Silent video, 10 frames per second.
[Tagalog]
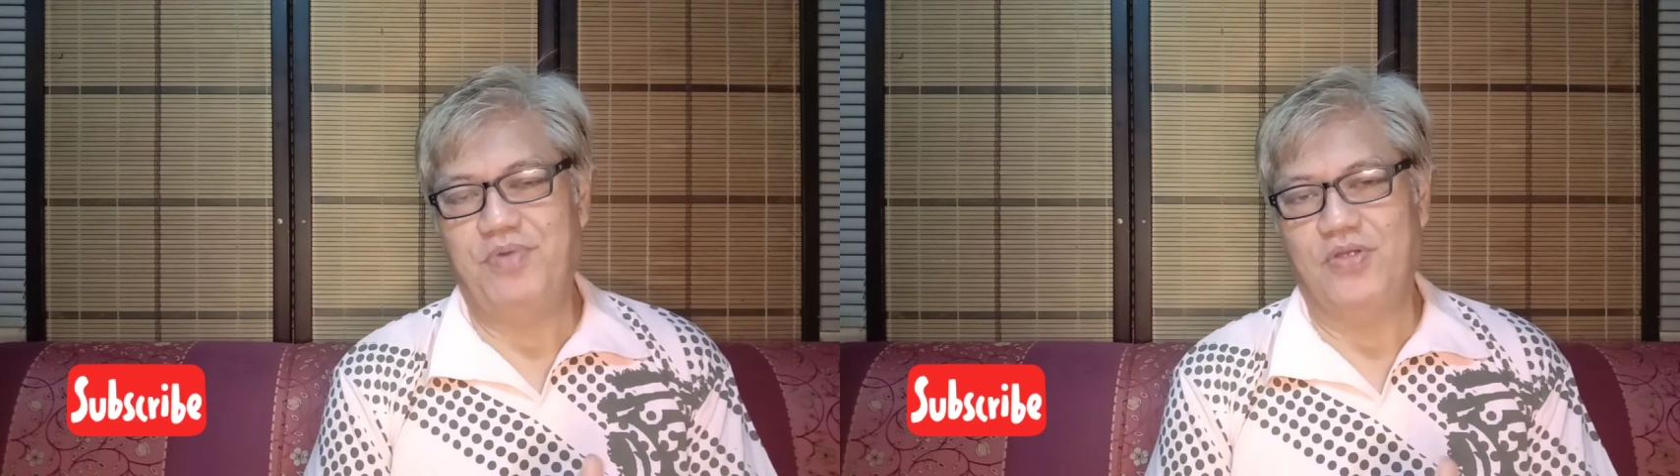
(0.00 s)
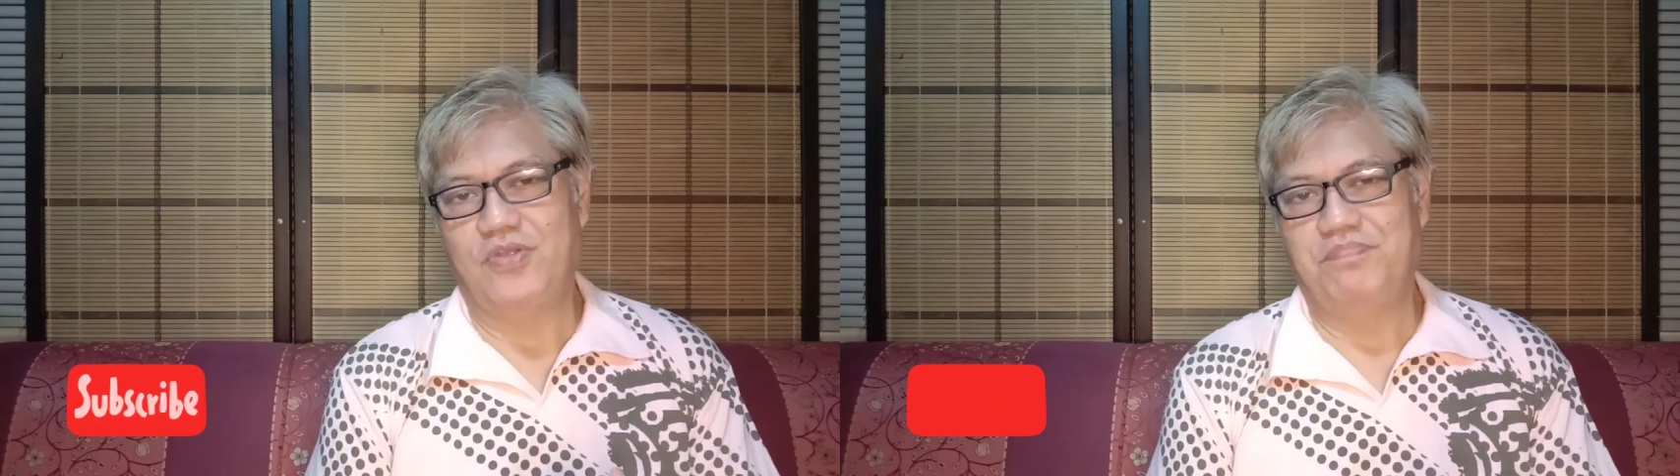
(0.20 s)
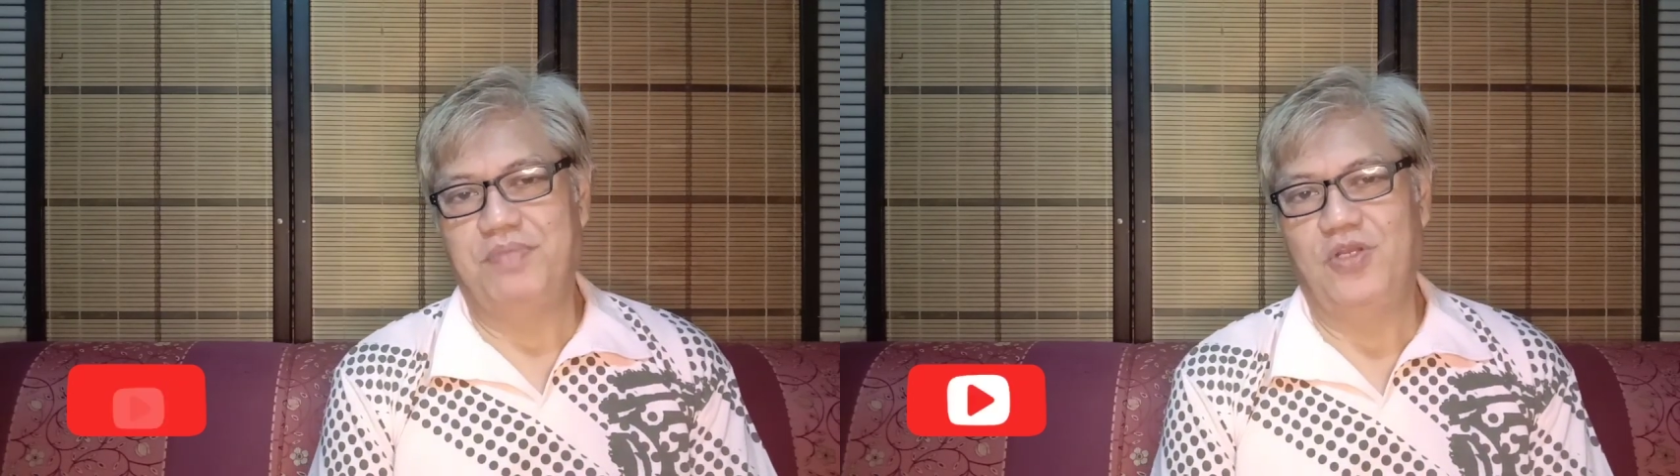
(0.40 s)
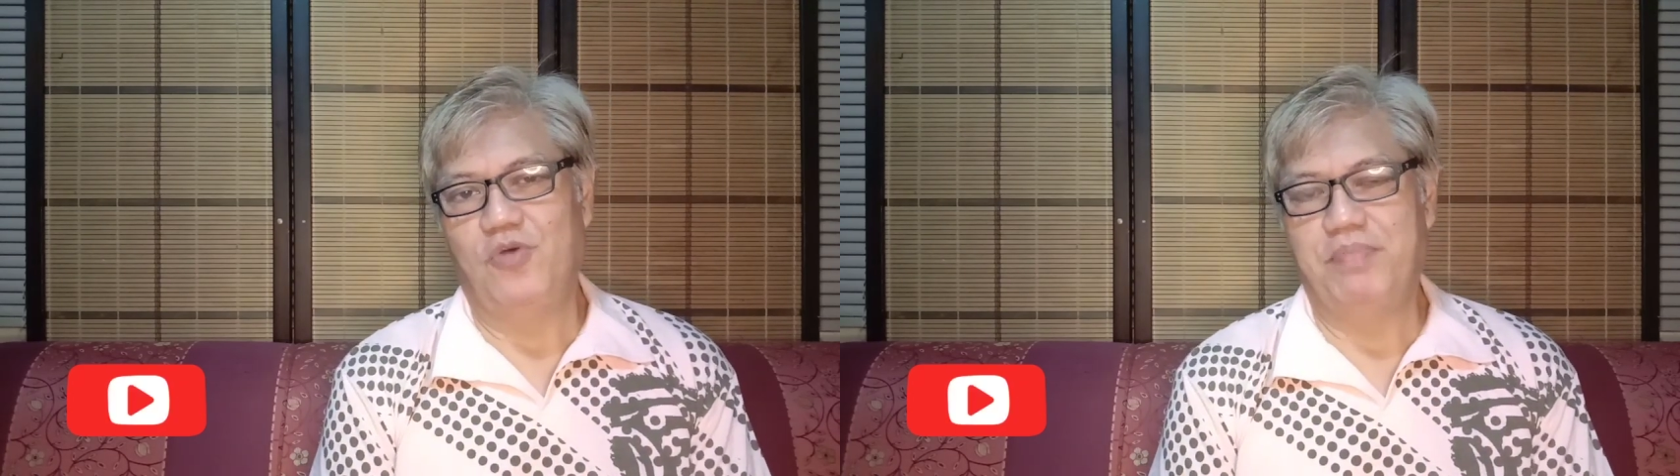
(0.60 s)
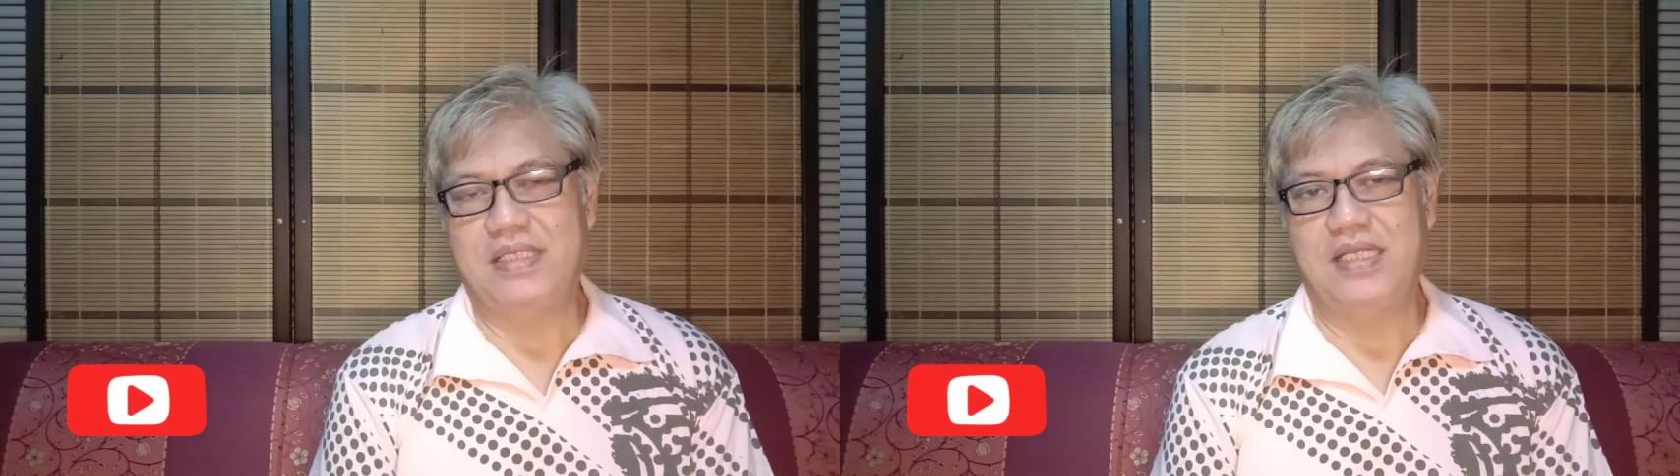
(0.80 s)
button below
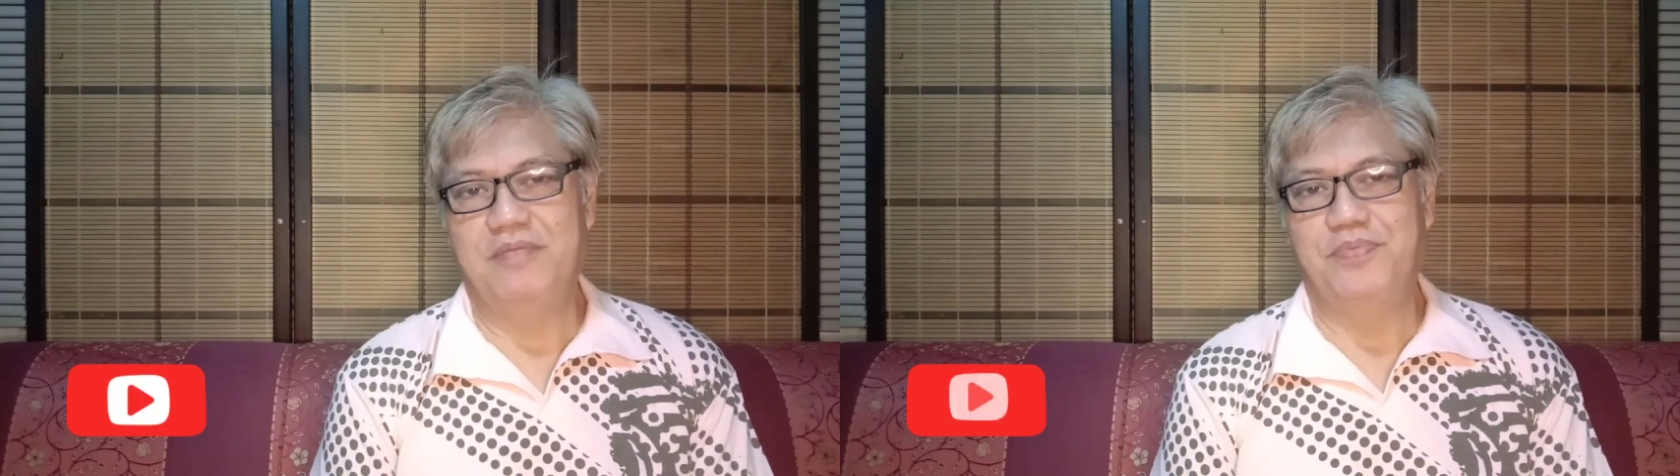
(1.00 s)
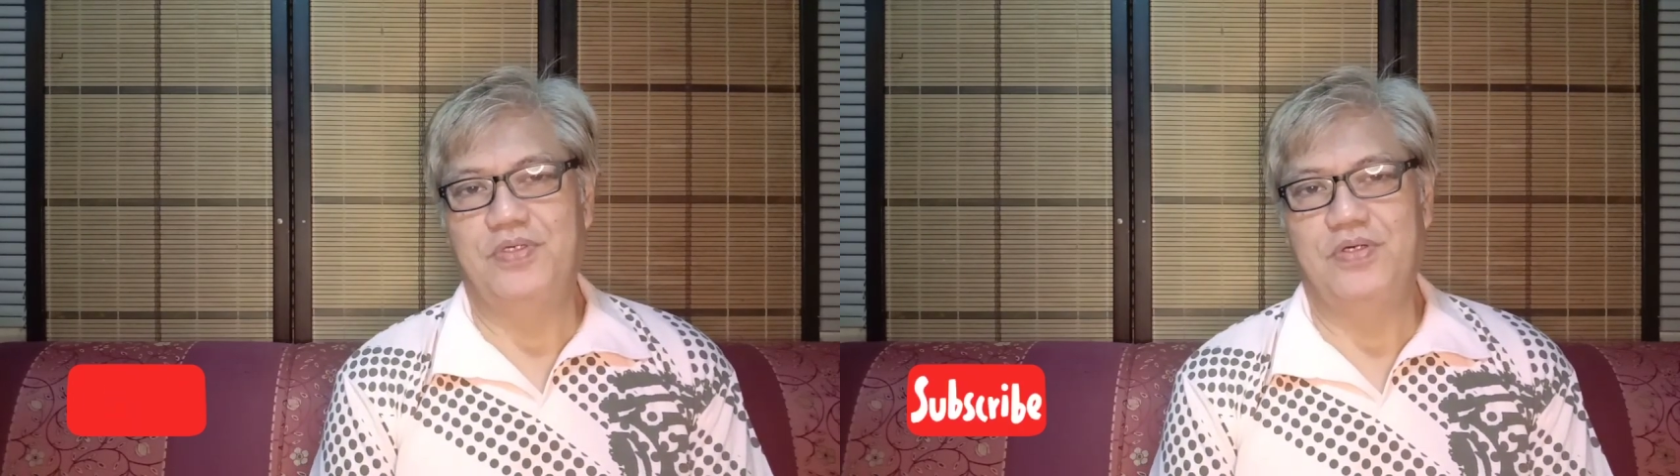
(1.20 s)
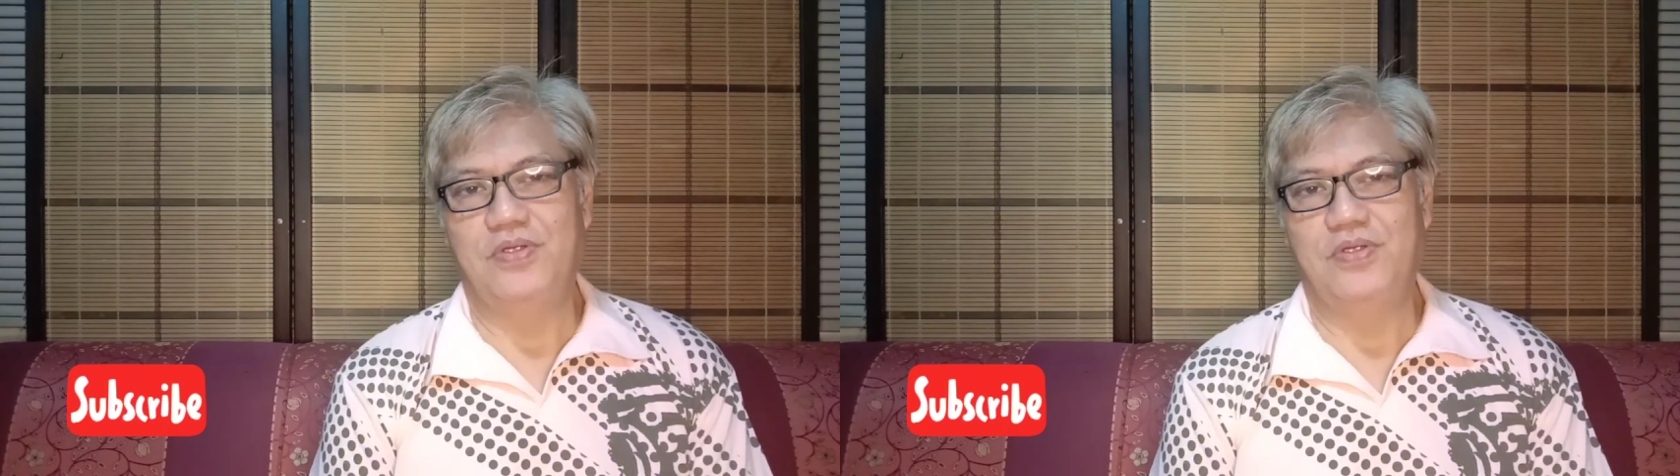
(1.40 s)
pati na po yung